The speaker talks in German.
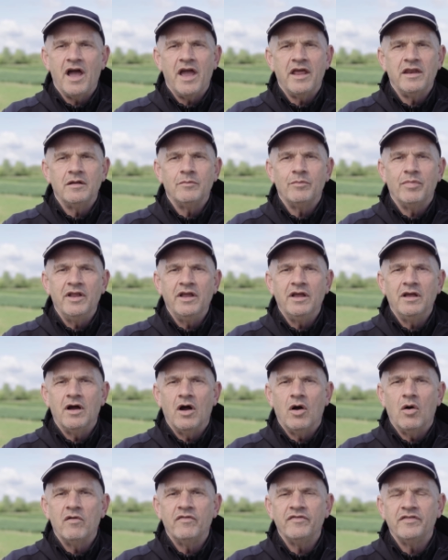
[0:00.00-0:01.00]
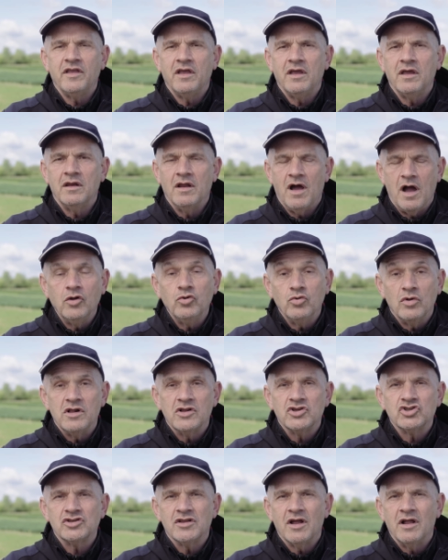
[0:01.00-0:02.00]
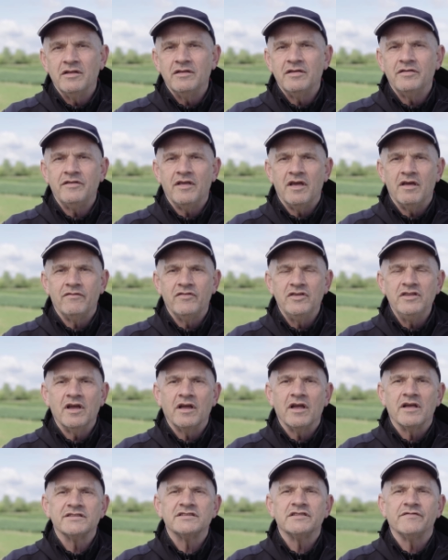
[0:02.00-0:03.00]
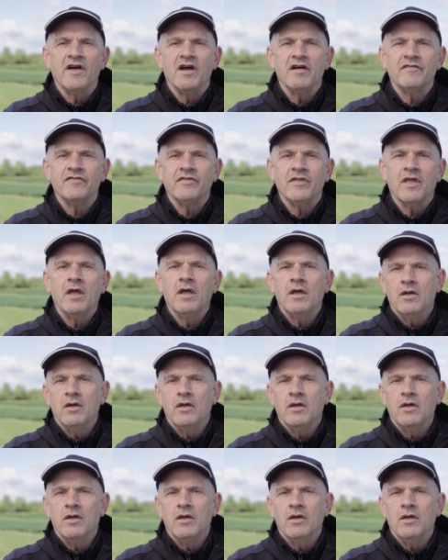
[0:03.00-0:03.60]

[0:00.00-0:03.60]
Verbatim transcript: einen Blick auf den aktuellen Stand der Wintergaste werfen.